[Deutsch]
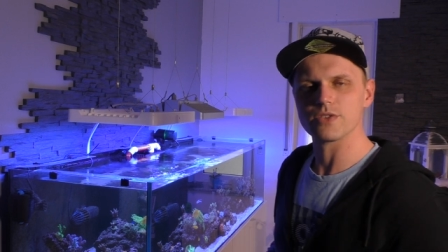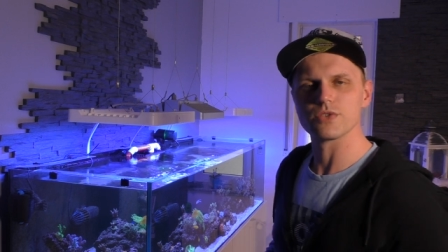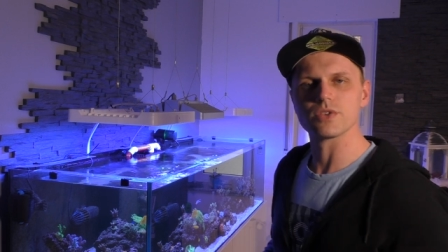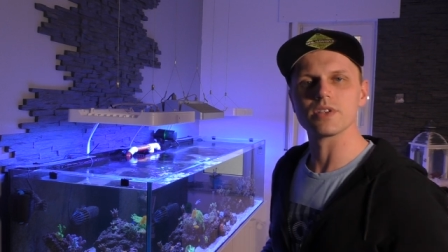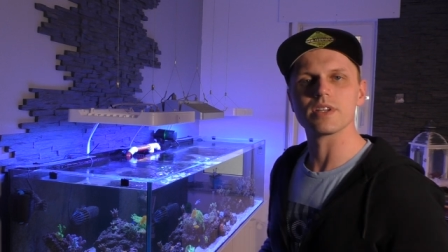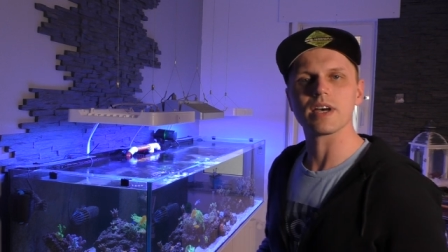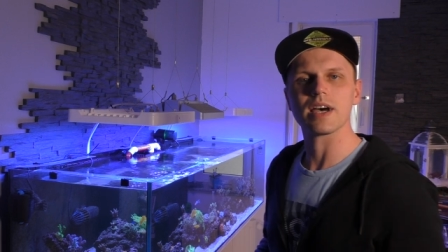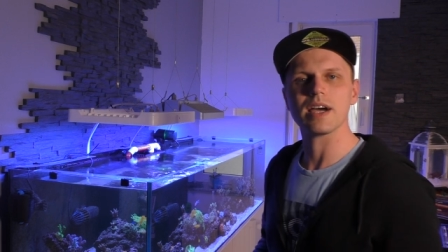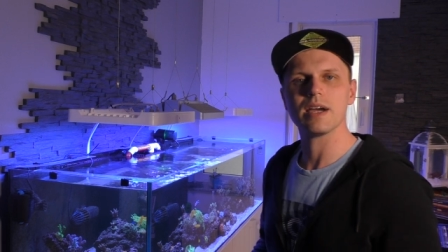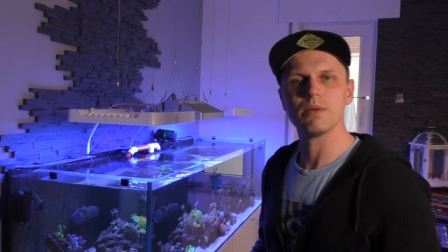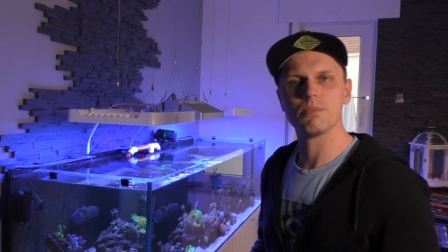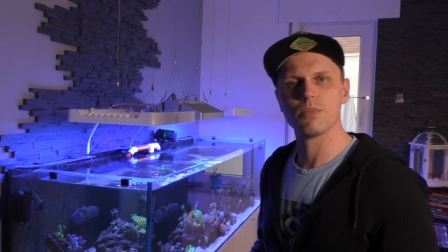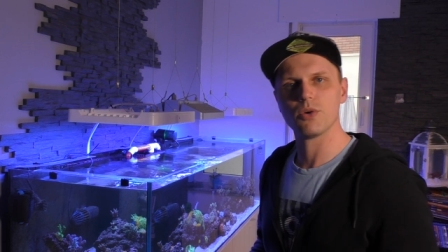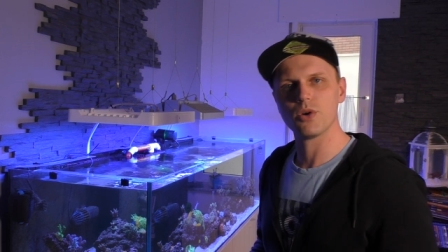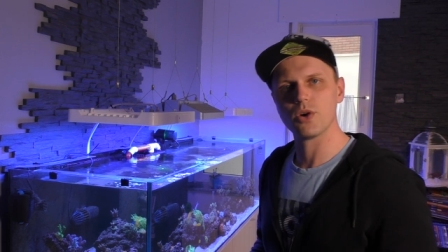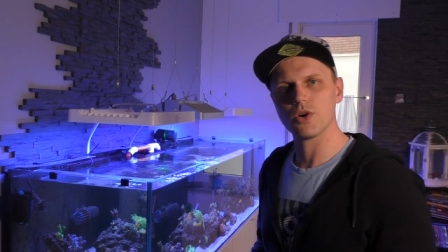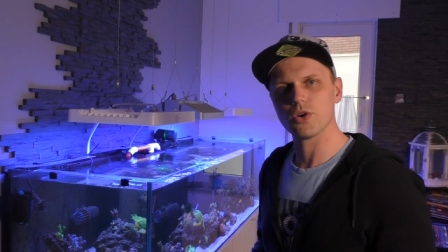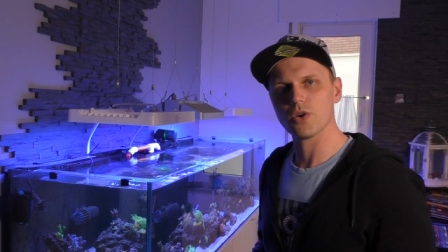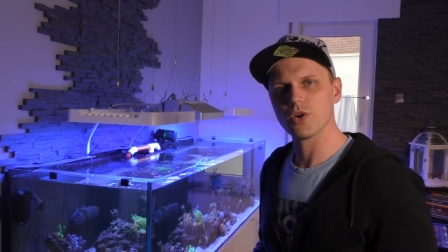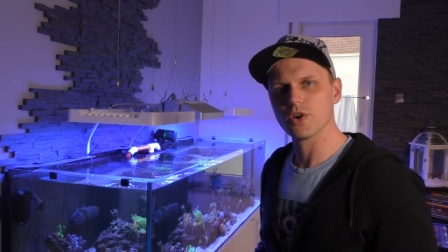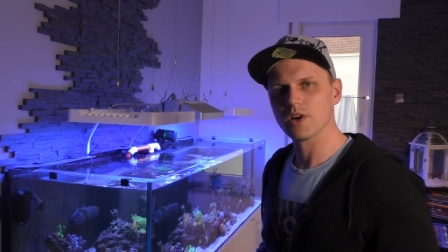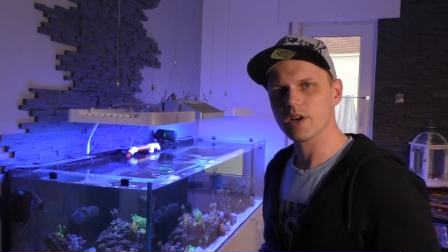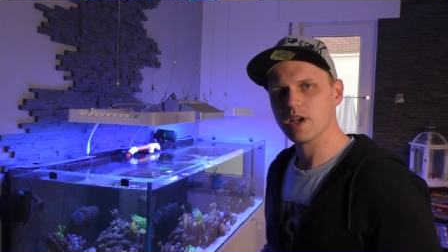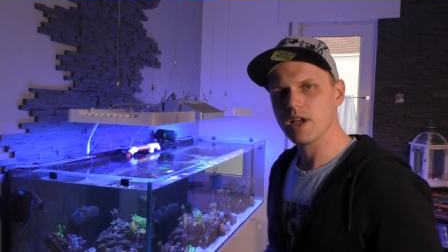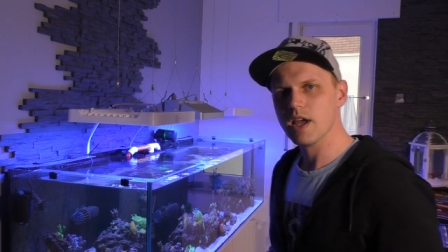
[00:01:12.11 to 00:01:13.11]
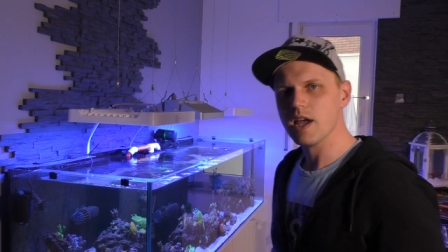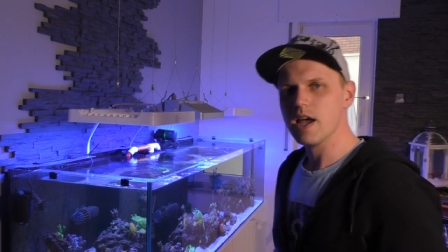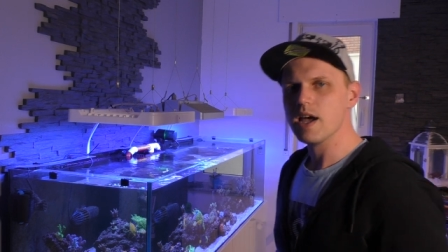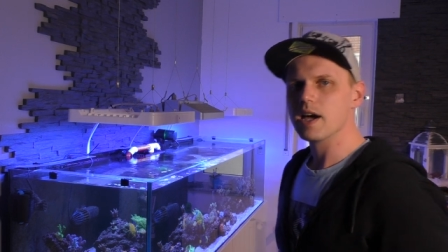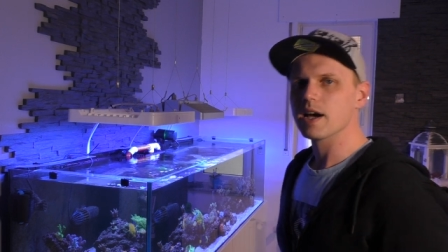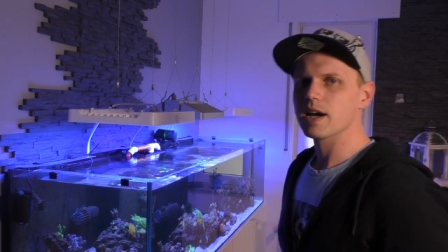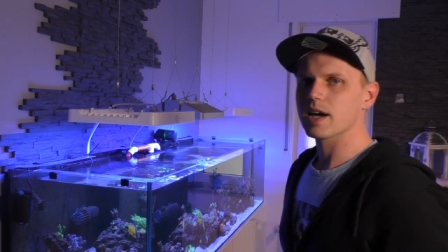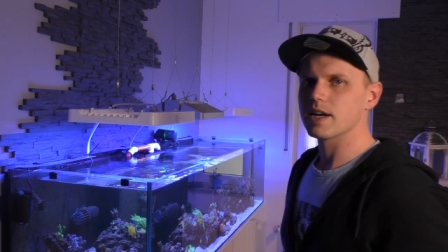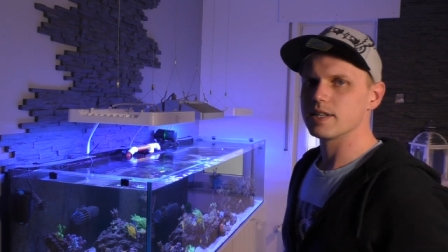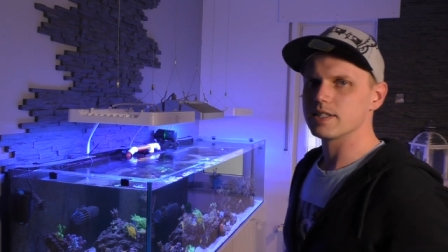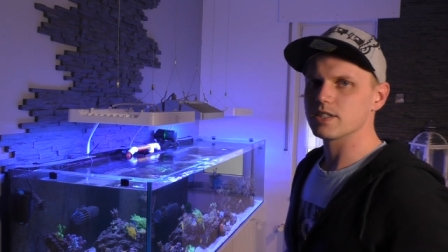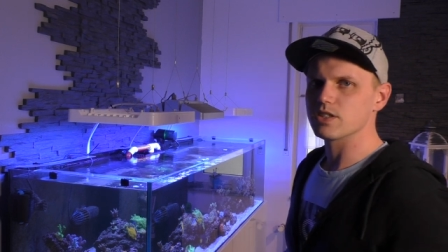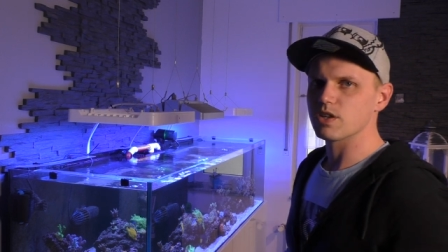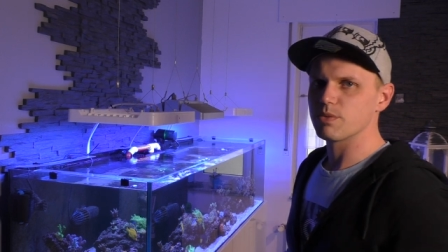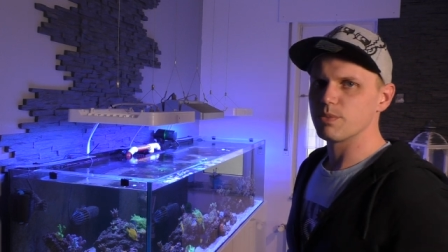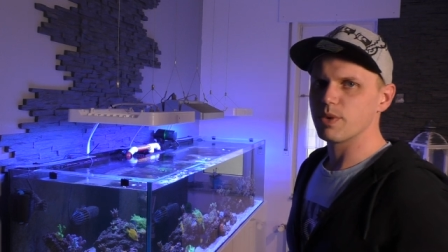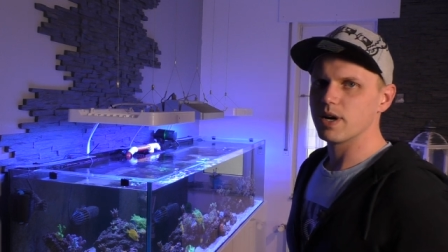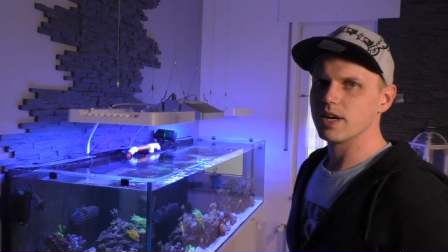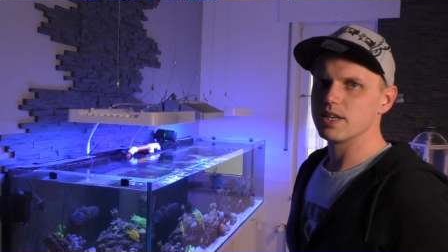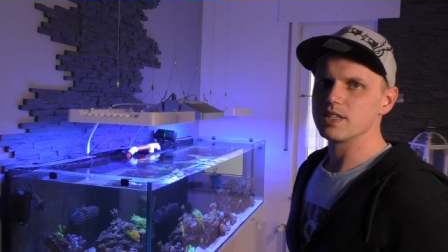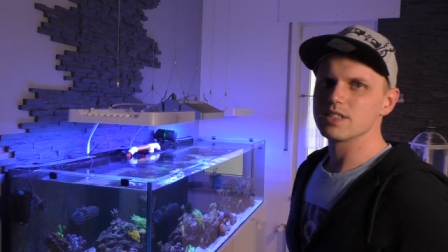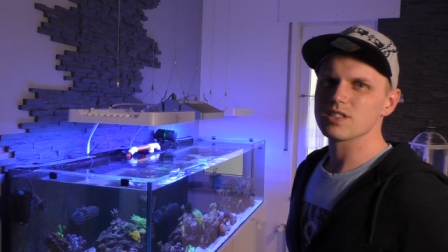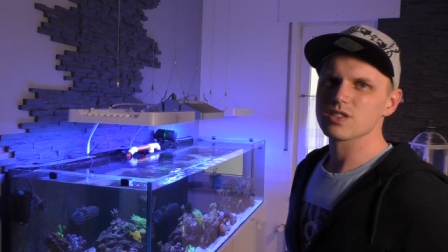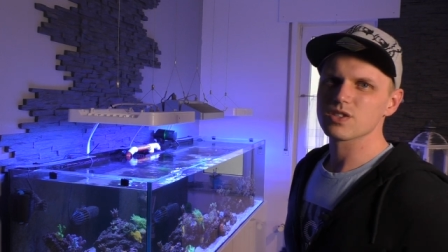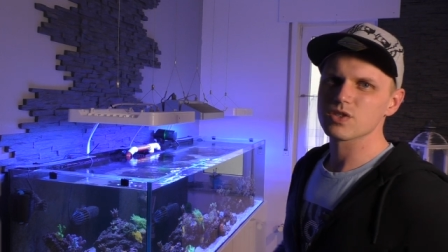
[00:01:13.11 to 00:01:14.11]
Also drei Bohrungen, ganz
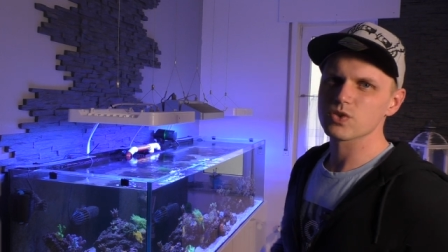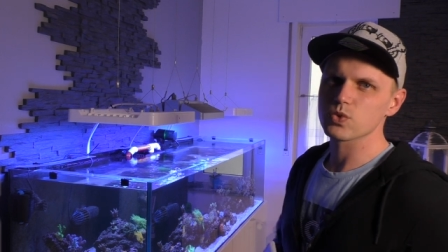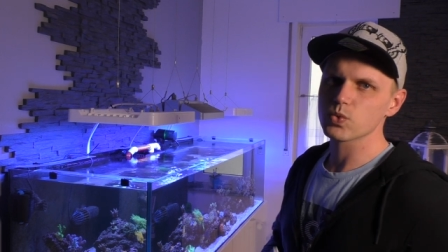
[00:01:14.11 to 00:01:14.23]
normal